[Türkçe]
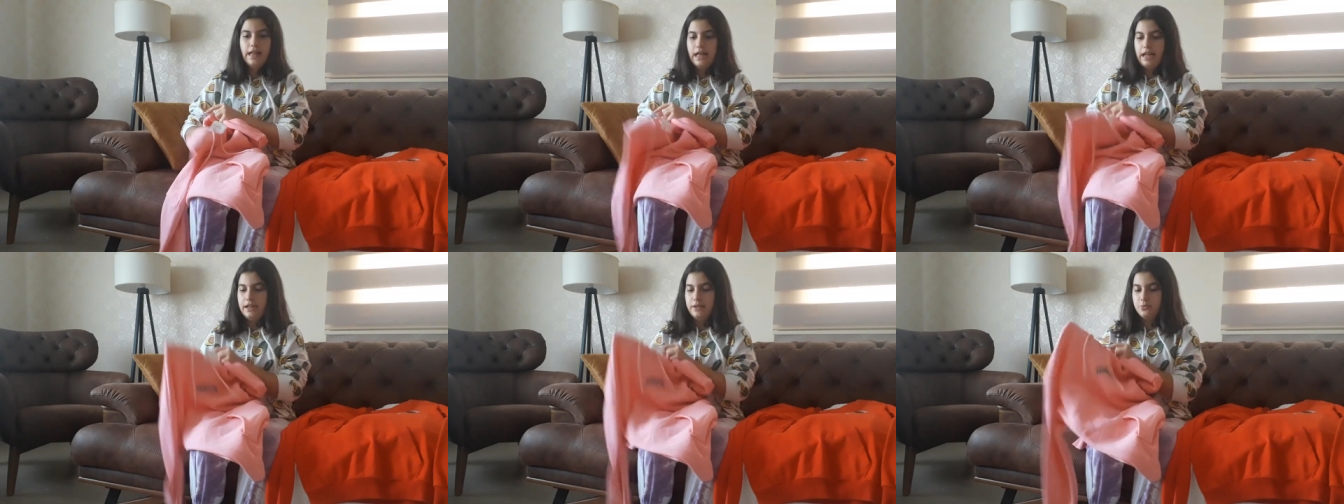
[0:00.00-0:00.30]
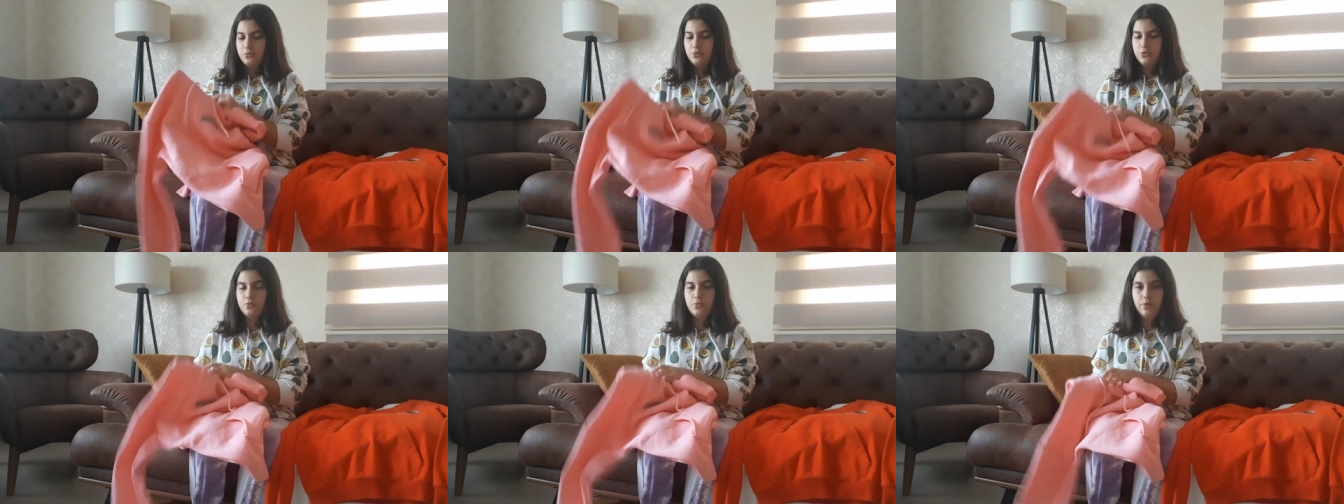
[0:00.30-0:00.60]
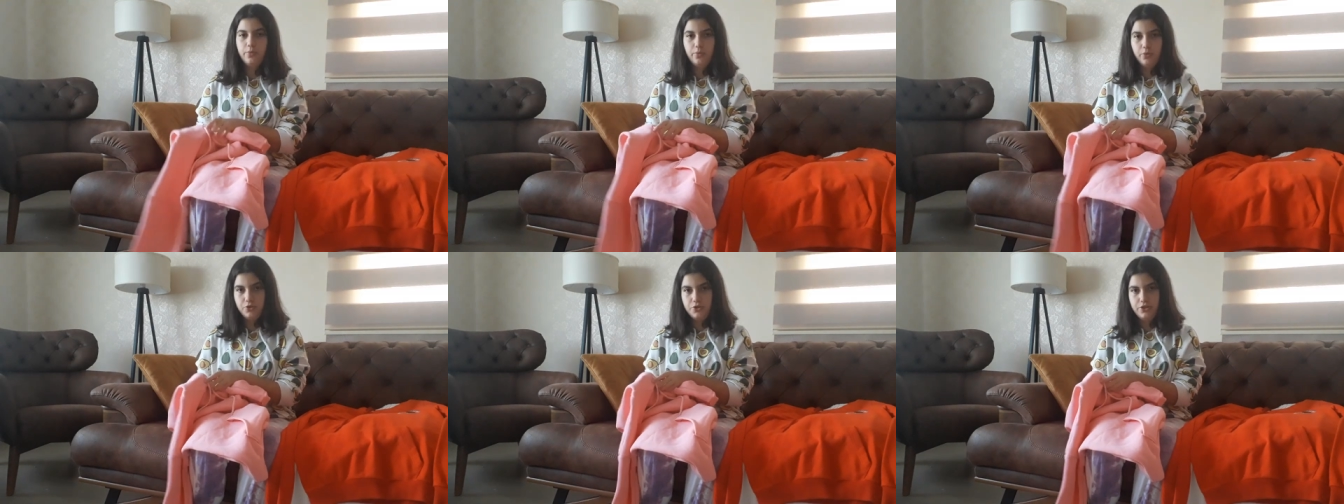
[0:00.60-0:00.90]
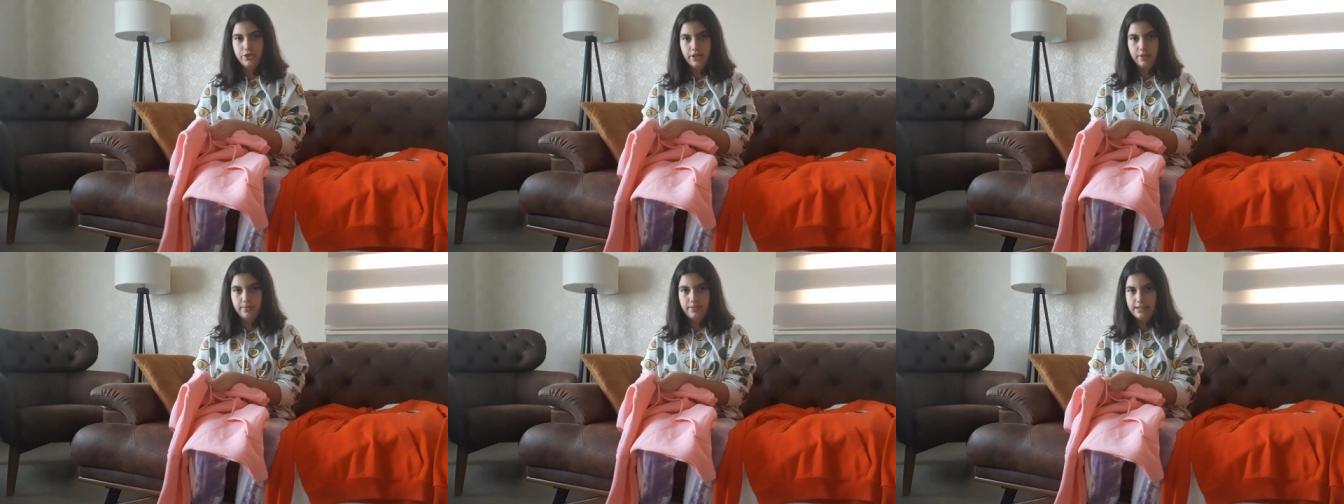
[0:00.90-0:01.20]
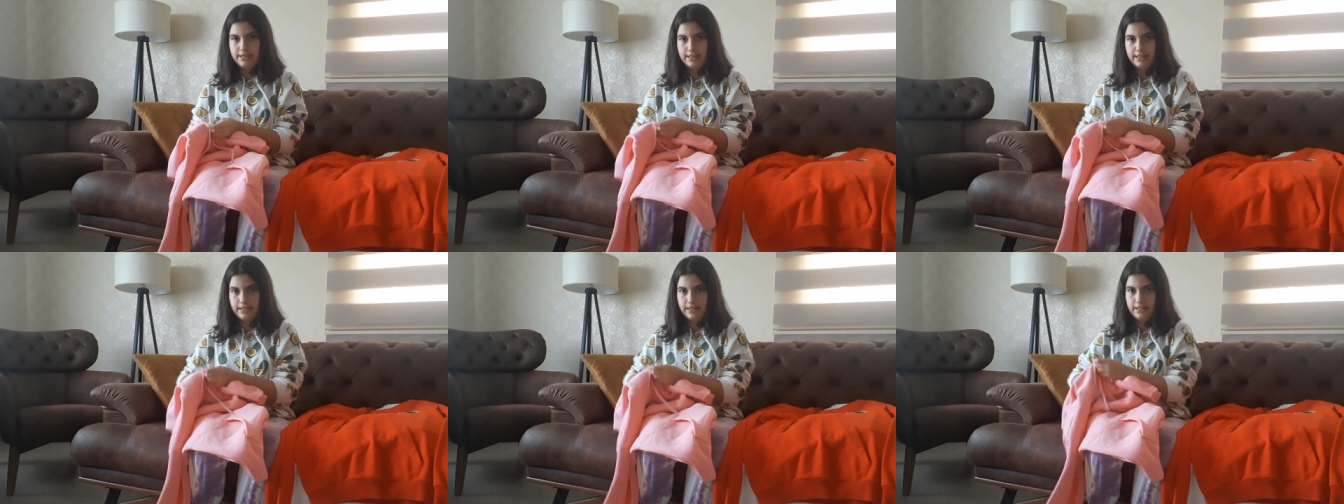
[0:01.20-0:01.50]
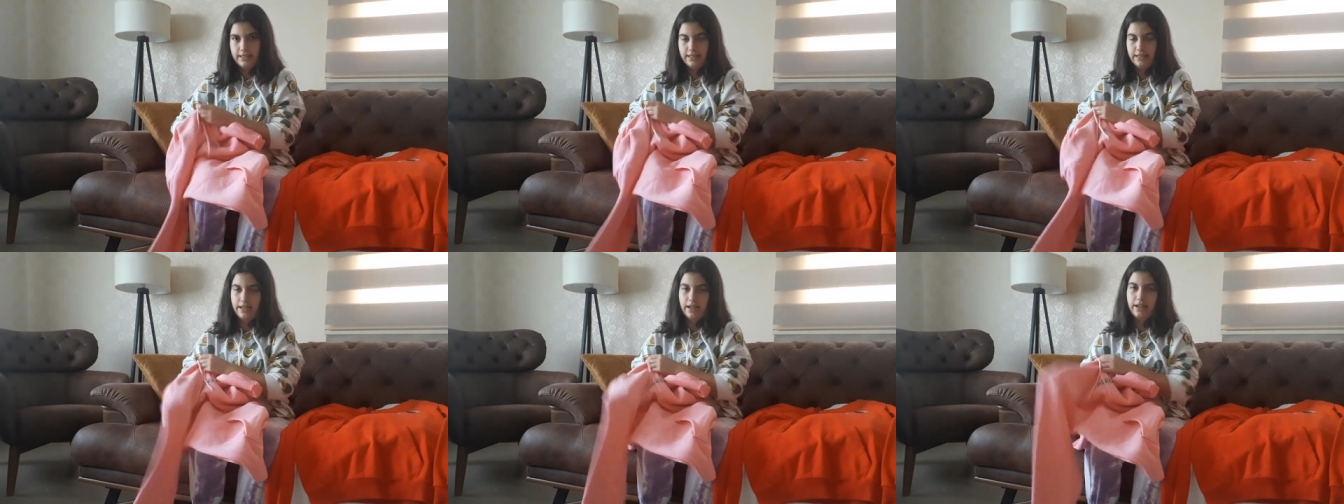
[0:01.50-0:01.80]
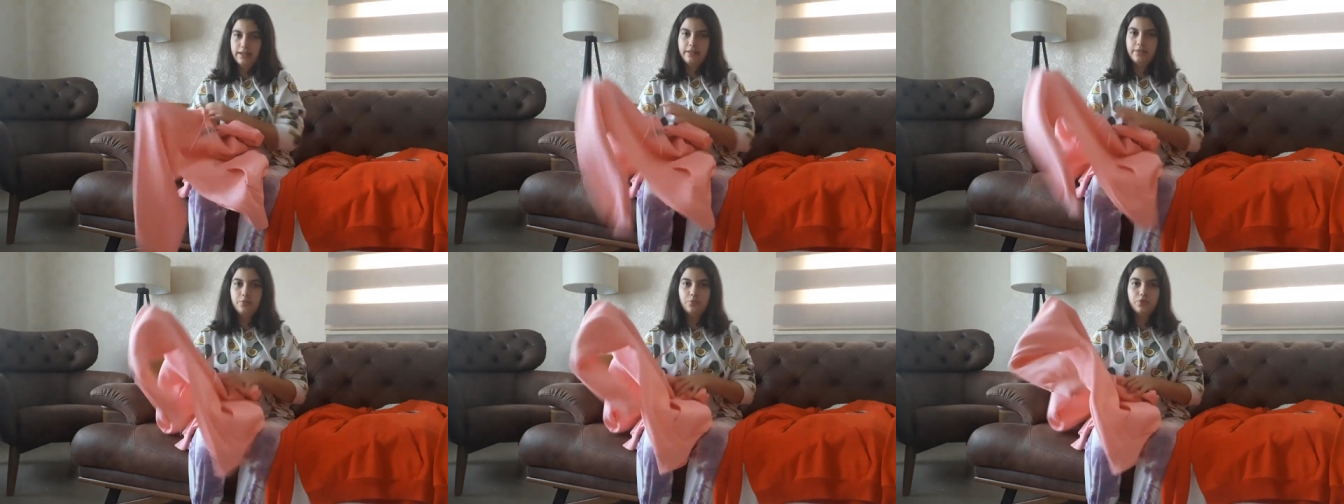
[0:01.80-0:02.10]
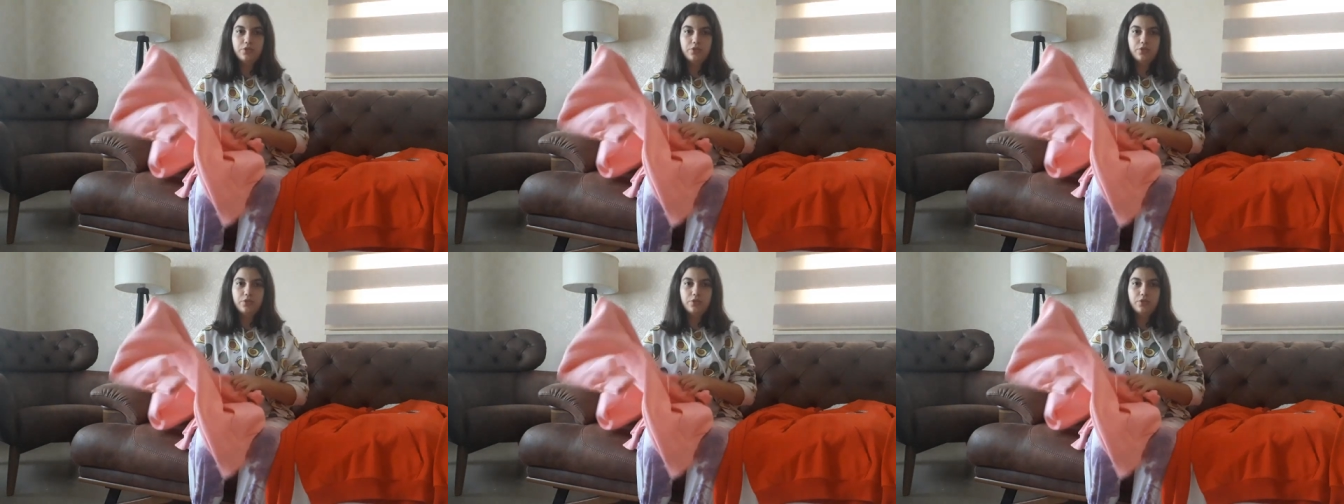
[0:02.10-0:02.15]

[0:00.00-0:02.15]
Hani bunu böyle boş giyebilirsiniz yani.